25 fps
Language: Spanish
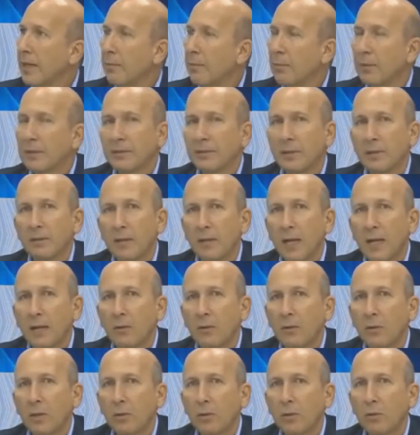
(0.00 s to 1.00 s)
que se haya
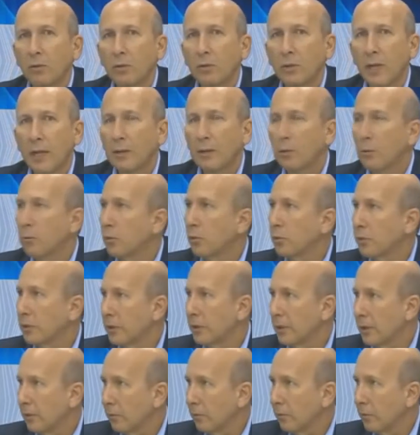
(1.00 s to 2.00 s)
presentado de
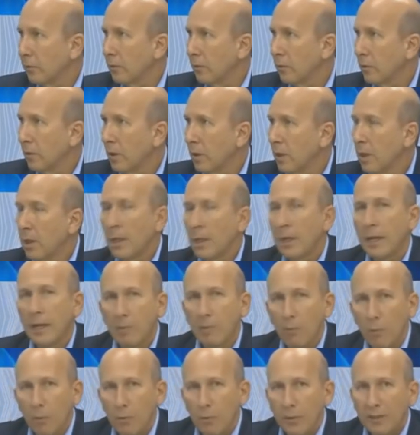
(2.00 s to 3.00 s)
contagio positivo.
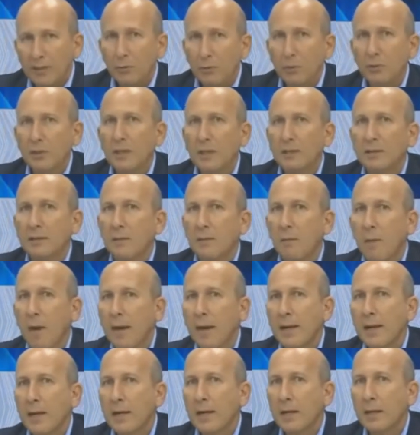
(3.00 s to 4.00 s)
Hemos visto
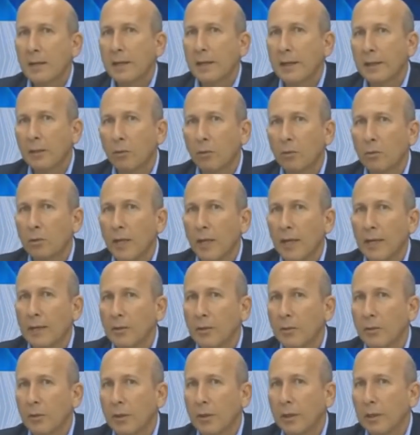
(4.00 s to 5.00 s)
esa semana eh,
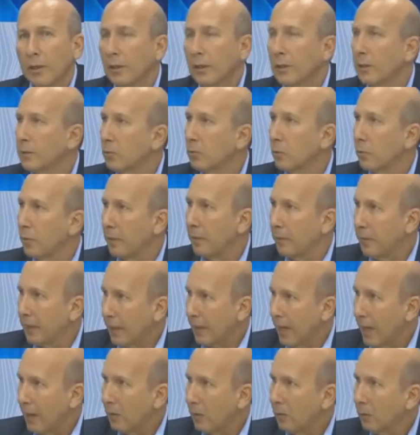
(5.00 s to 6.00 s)
contagio en,
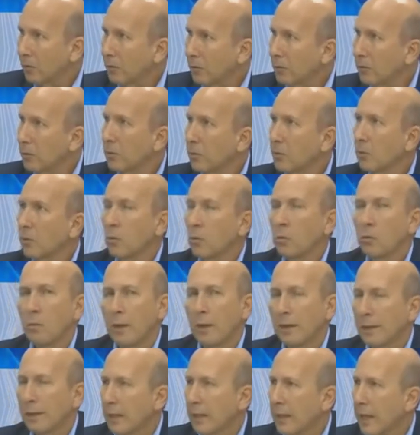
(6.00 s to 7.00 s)
supermercados,
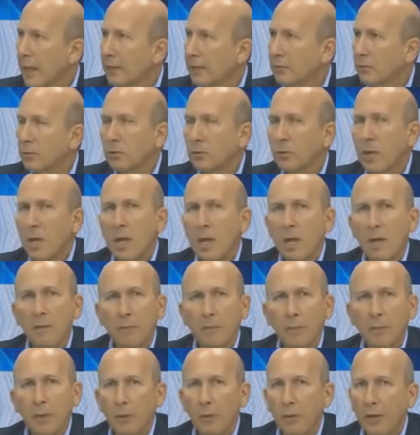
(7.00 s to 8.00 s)
un par de
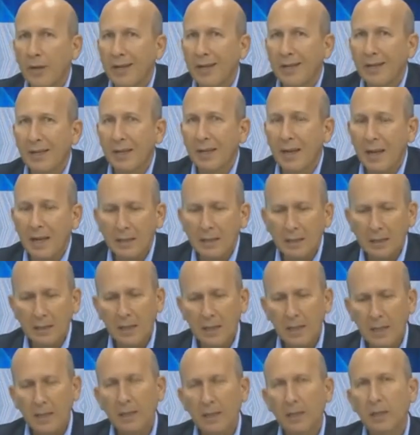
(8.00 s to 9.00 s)
casos, pero en
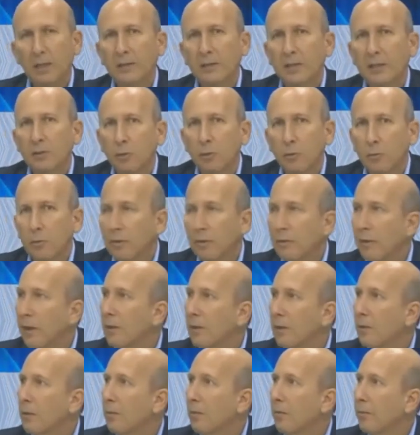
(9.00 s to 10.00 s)
general el
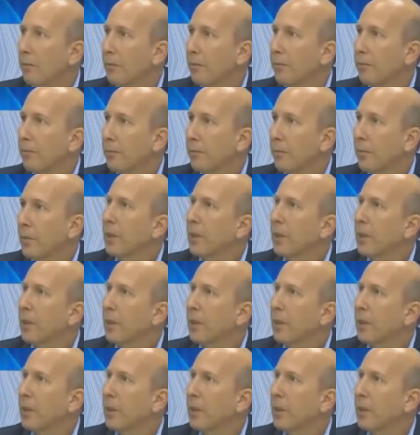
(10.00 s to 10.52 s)
sector privado. Creo que en un